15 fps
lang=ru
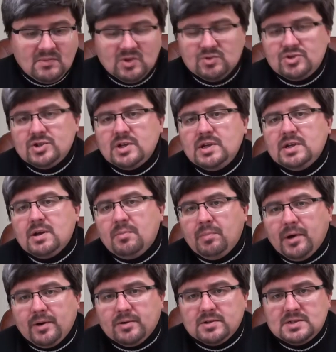Нужно ли нам
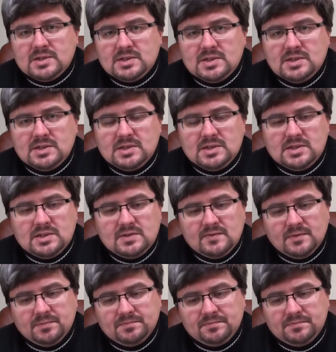бороться с язычеством?